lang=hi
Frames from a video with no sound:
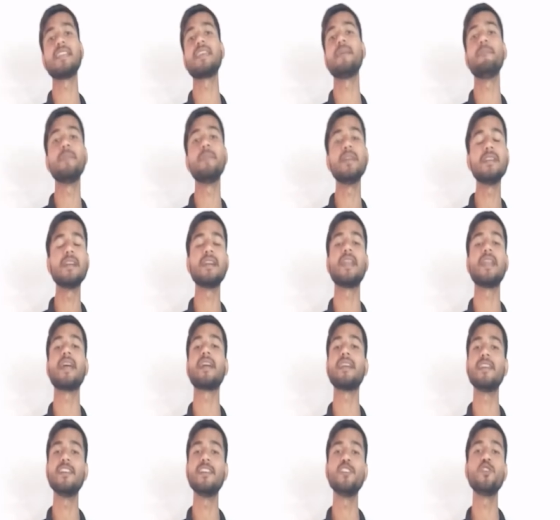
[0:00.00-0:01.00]
यानी कि मीडिया टेक
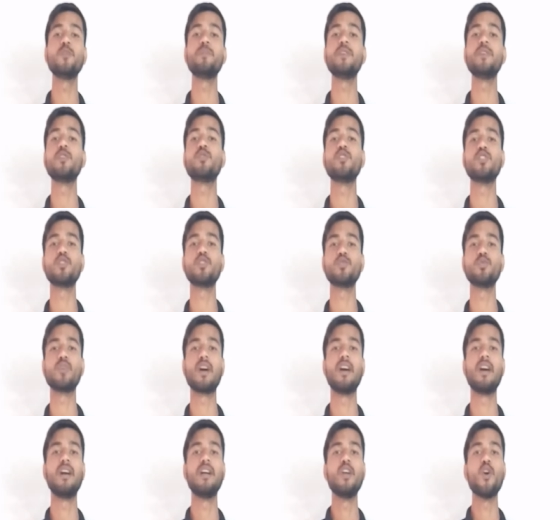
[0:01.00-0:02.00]
हीरियो पी
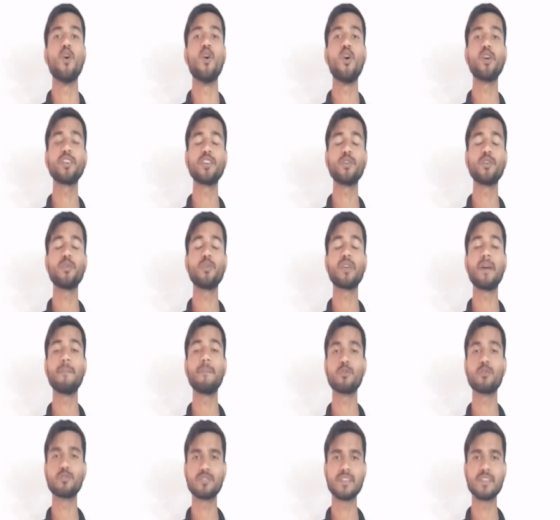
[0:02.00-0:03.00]
का ऑक्टाकोर का
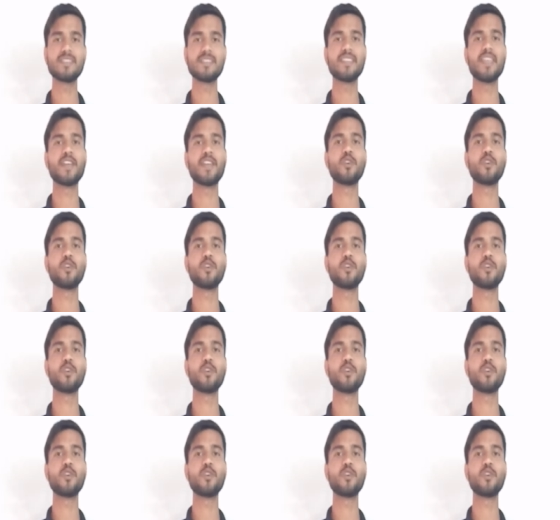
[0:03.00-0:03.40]
प्रोसेसर